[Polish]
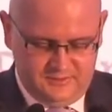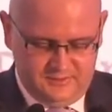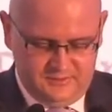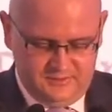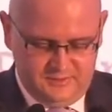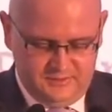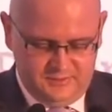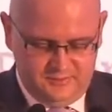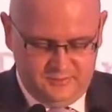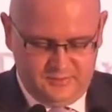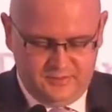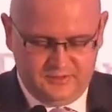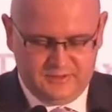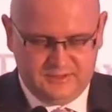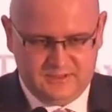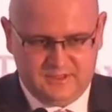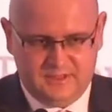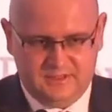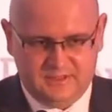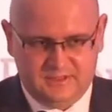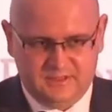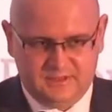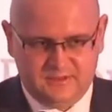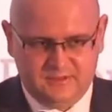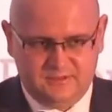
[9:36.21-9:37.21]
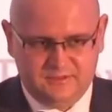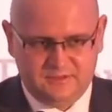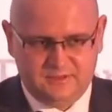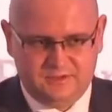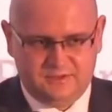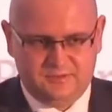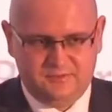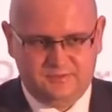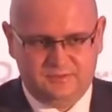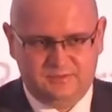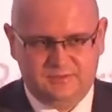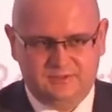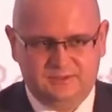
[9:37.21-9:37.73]
niż Polska jest
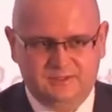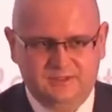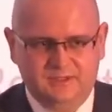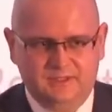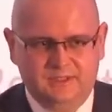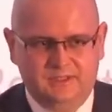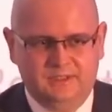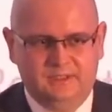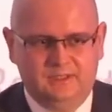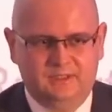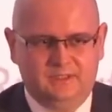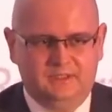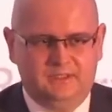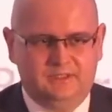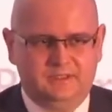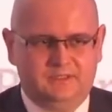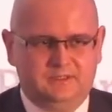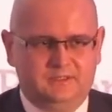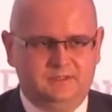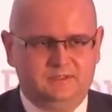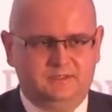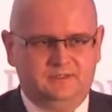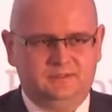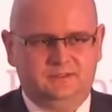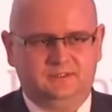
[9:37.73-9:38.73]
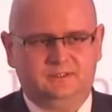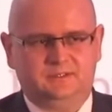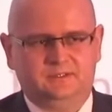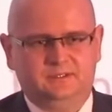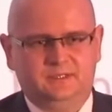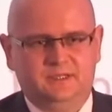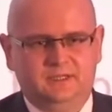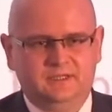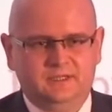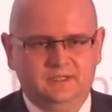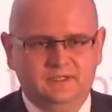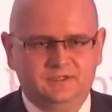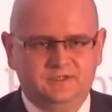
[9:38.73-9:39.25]
chociażby
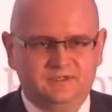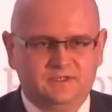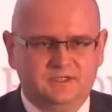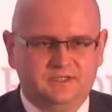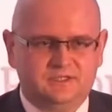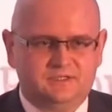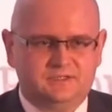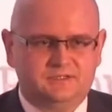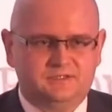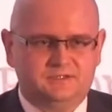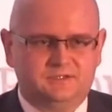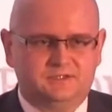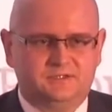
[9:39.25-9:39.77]
e, NHS,